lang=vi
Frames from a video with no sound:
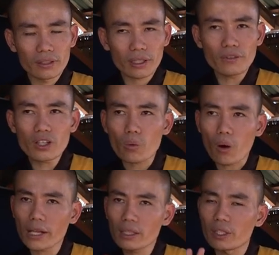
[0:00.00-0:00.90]
cái phước
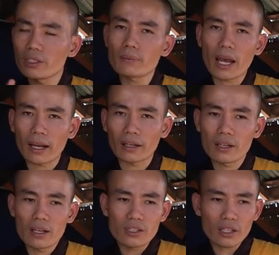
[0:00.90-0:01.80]
quả thì mình chưa bàn
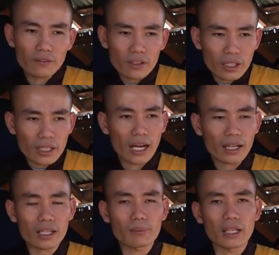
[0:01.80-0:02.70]
nhưng cái phước
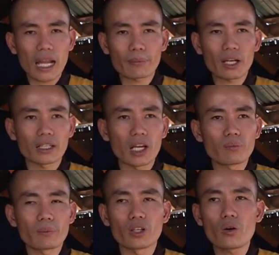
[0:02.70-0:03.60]
nhân là mình làm cái hành
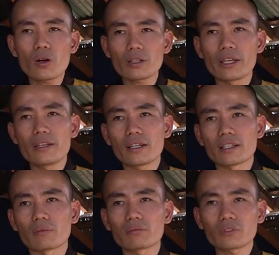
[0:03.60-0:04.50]
động mà mình đố kỵ với hành
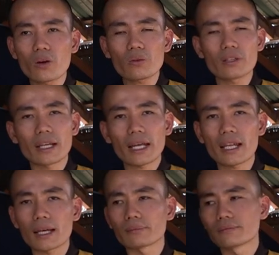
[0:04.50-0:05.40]
động tốt của người khác
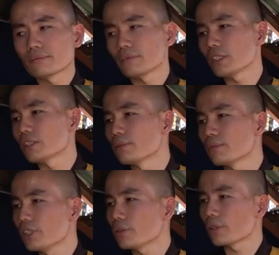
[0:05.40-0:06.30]
làm mà người không
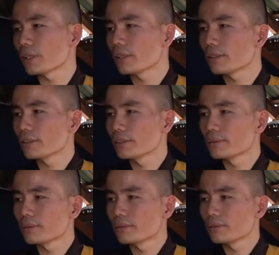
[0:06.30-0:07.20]
trí tuệ
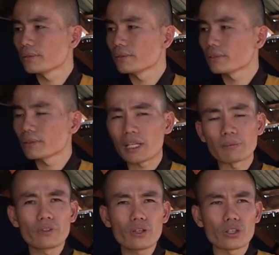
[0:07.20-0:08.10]
nên
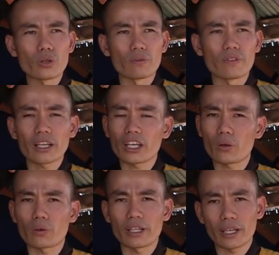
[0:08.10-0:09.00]
làm phước nhiều mà vẫn
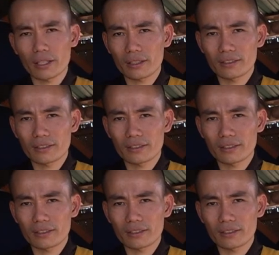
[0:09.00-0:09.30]
nghèo là vậy đó